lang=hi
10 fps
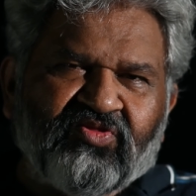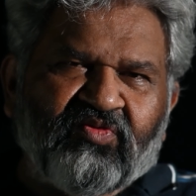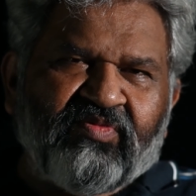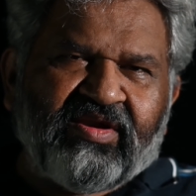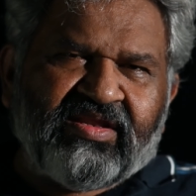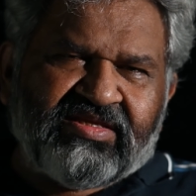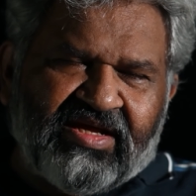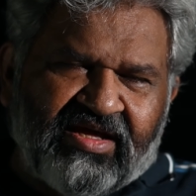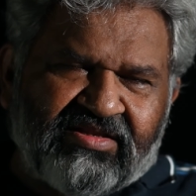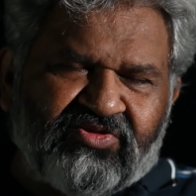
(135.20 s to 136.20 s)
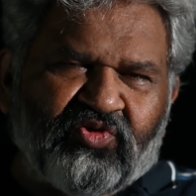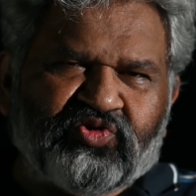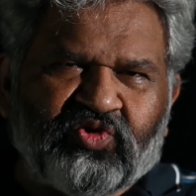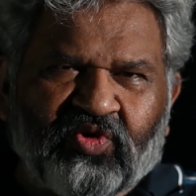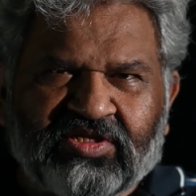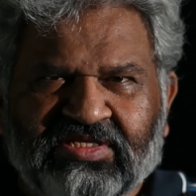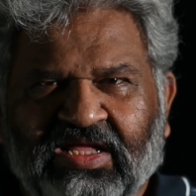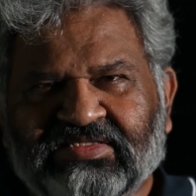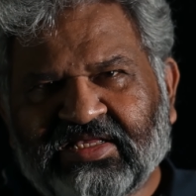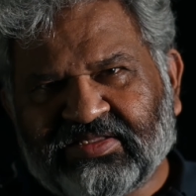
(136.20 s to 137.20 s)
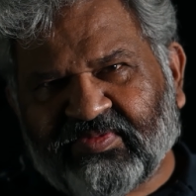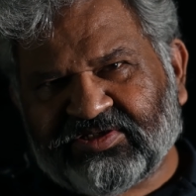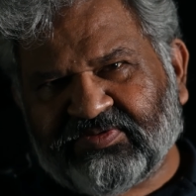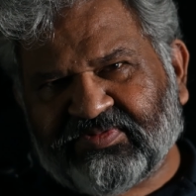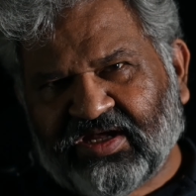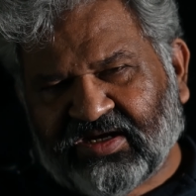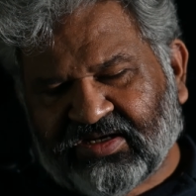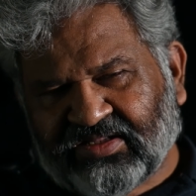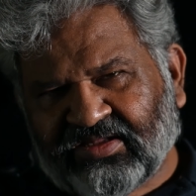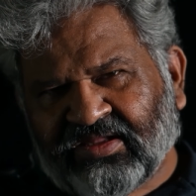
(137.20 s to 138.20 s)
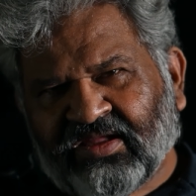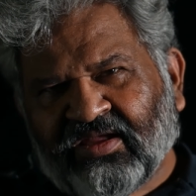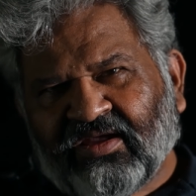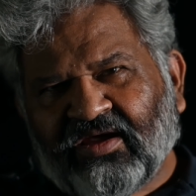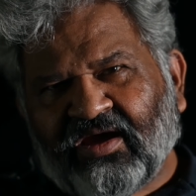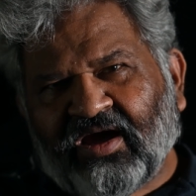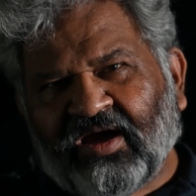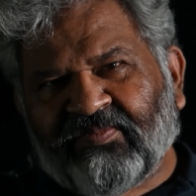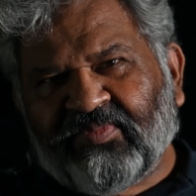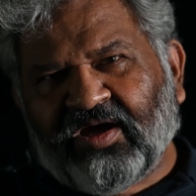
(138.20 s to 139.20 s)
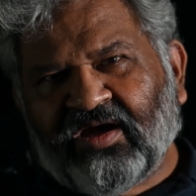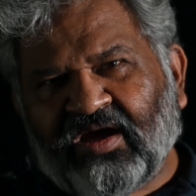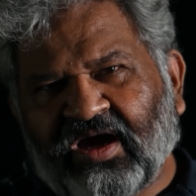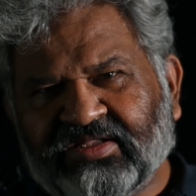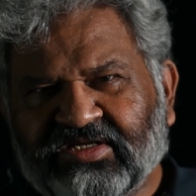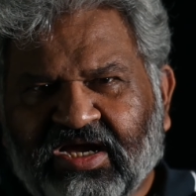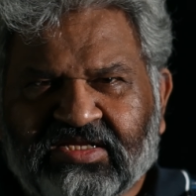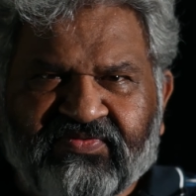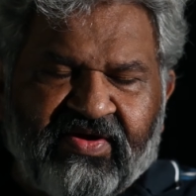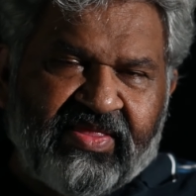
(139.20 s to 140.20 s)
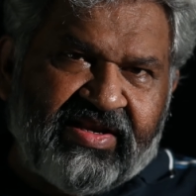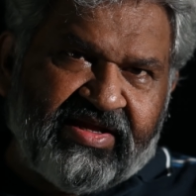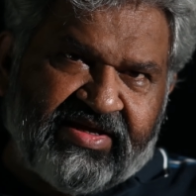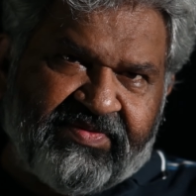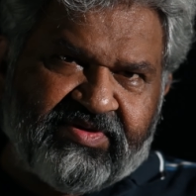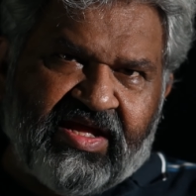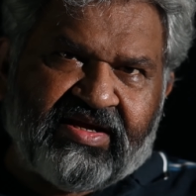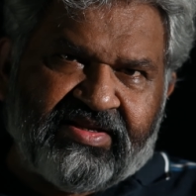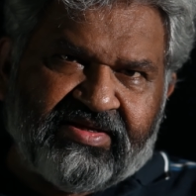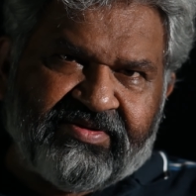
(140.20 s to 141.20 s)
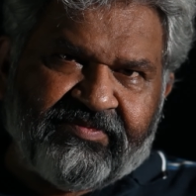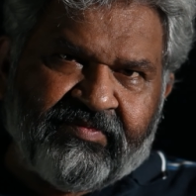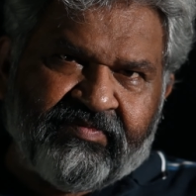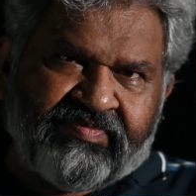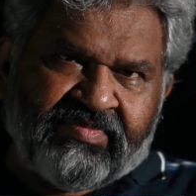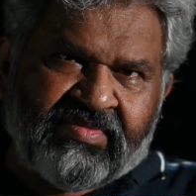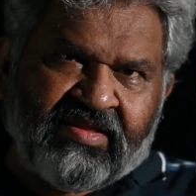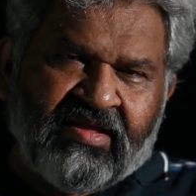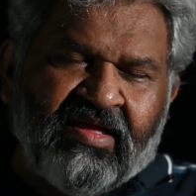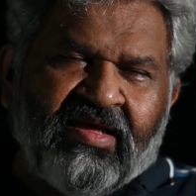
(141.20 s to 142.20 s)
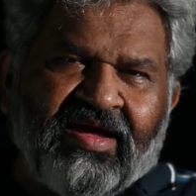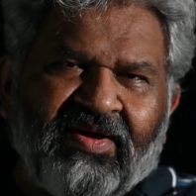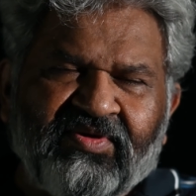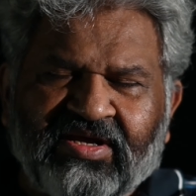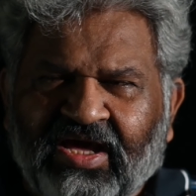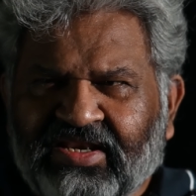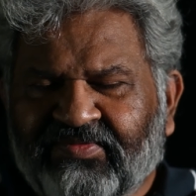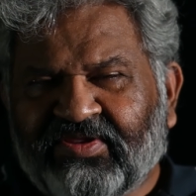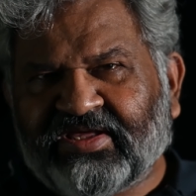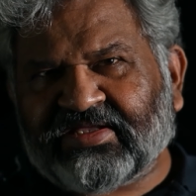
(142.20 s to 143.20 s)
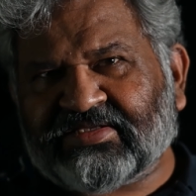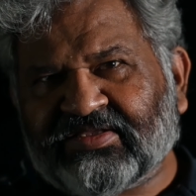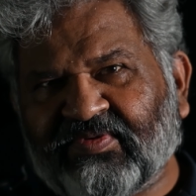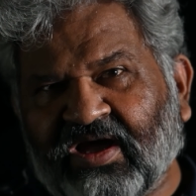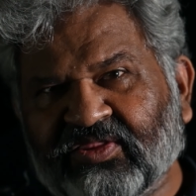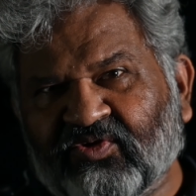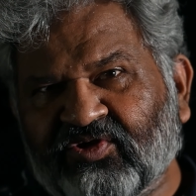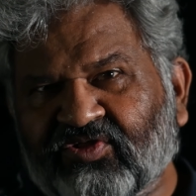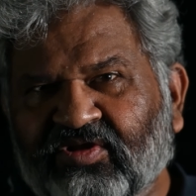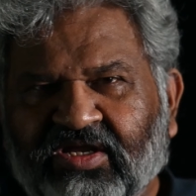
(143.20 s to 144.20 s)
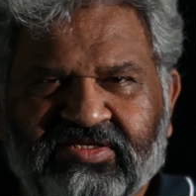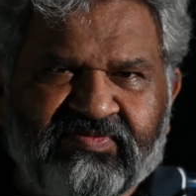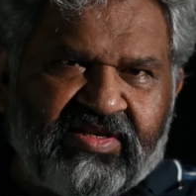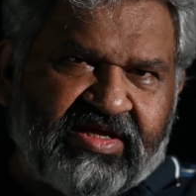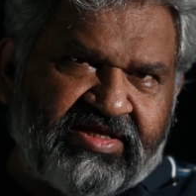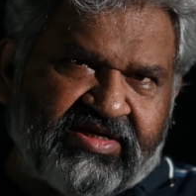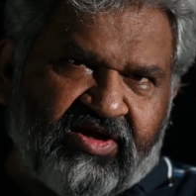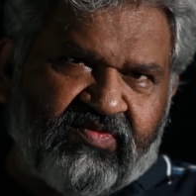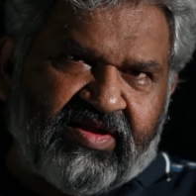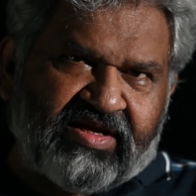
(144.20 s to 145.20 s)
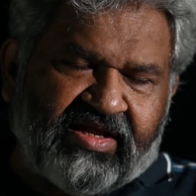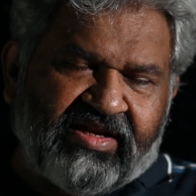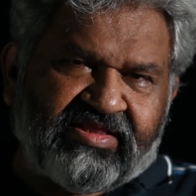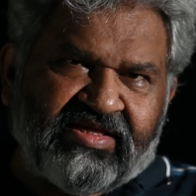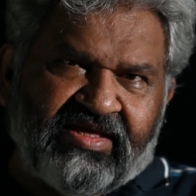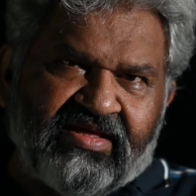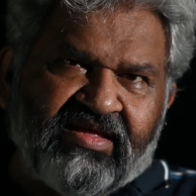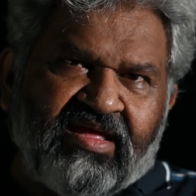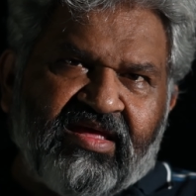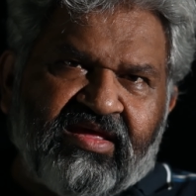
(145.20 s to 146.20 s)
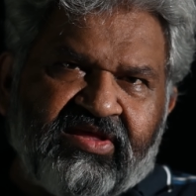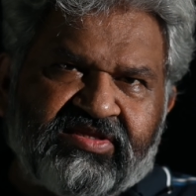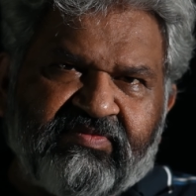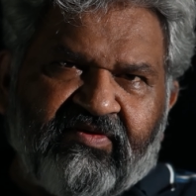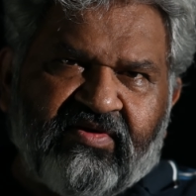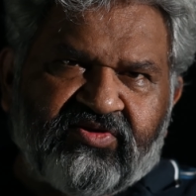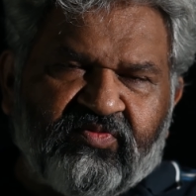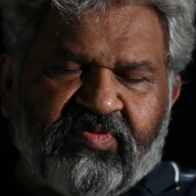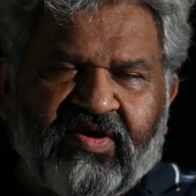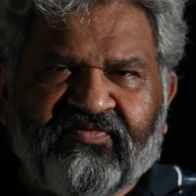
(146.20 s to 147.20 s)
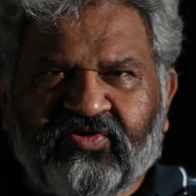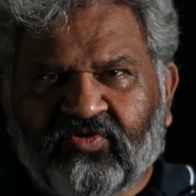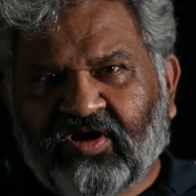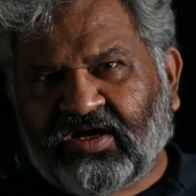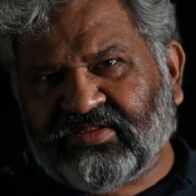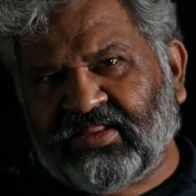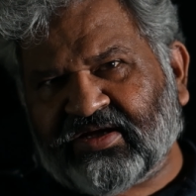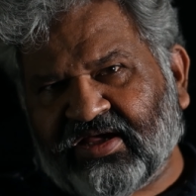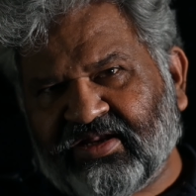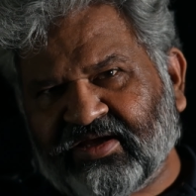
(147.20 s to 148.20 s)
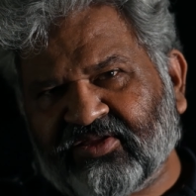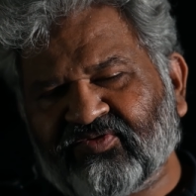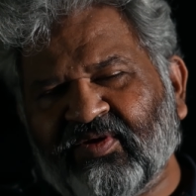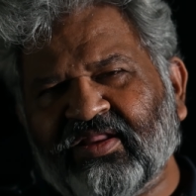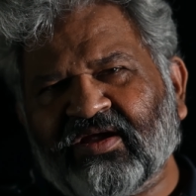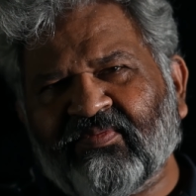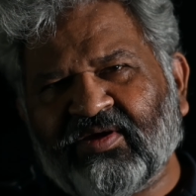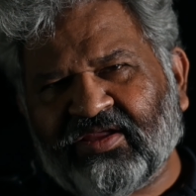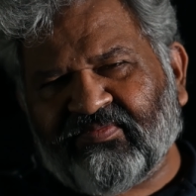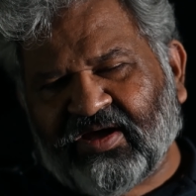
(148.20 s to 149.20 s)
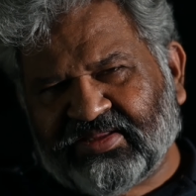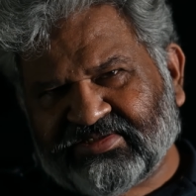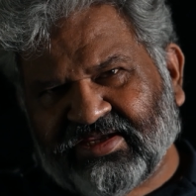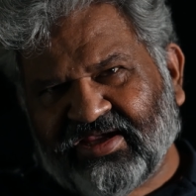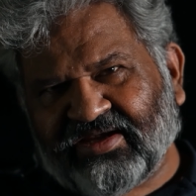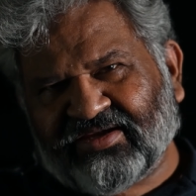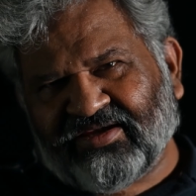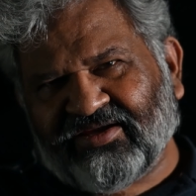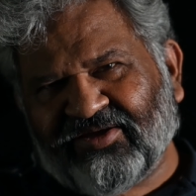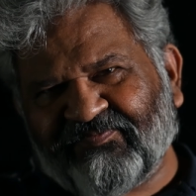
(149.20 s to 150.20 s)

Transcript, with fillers: तो मेरी जान दोस्तों के साथ सेल्समैनशिप ना करें आप आ, हर जगह फ़ायदा लेकर आप क्या करेंगे अभी कल ही मेरी किसी से बात हो रही थी उन्होंने कहा जी मिलके ये कारोबार कर लेते हैं इसमें जो प्रॉफिट होगा आधा आधा कर लेंगे तो मैंने कहा भाई बात ये है कि